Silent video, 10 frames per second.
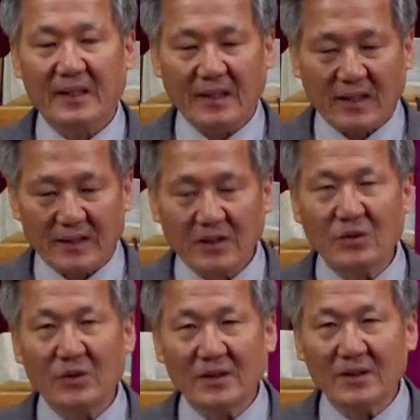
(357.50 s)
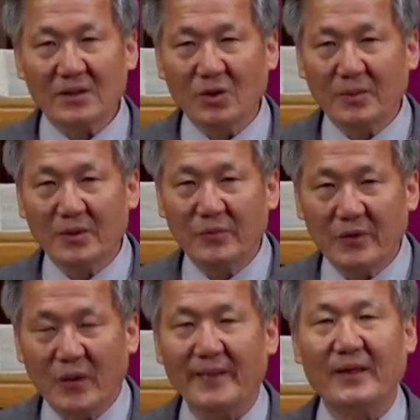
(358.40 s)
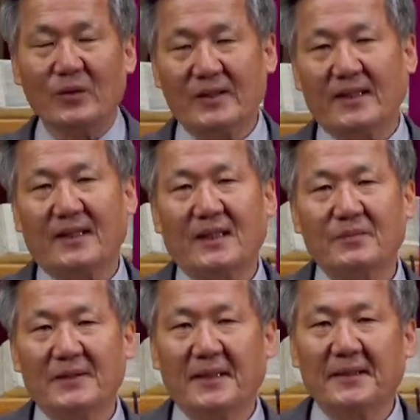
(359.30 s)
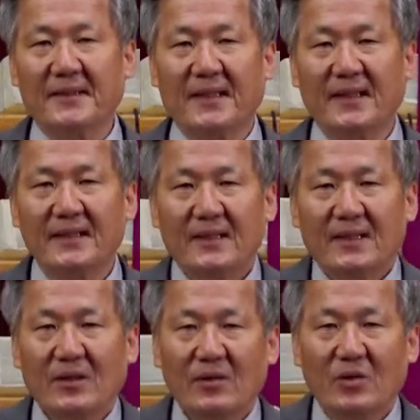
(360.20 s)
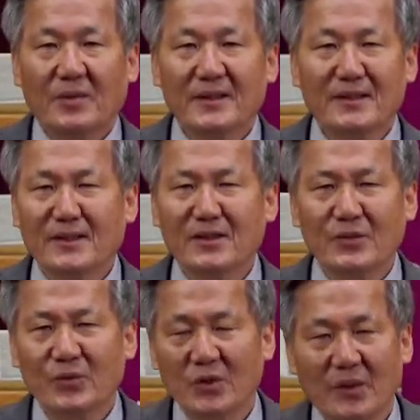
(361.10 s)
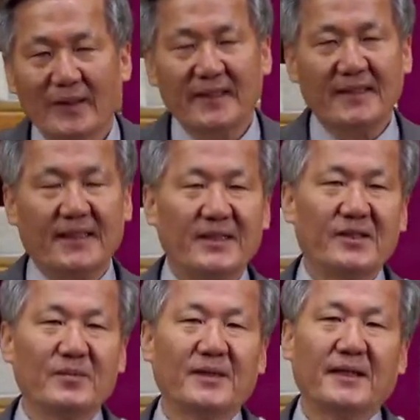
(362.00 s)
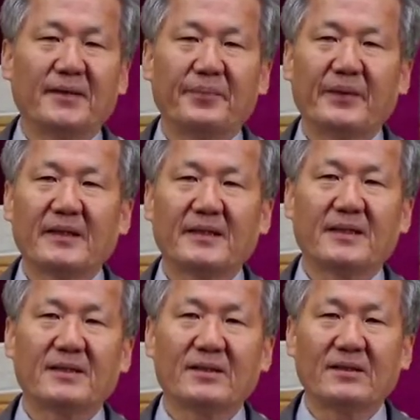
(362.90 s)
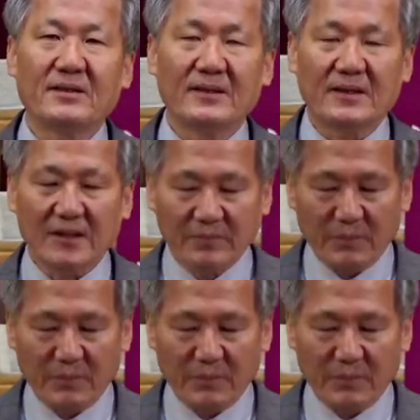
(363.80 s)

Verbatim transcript: 아직도 그들은 욥을 위로한다고 생각합니다. 그러나 욥은 그것이 위로가 되지 않습니다. 그래서 지금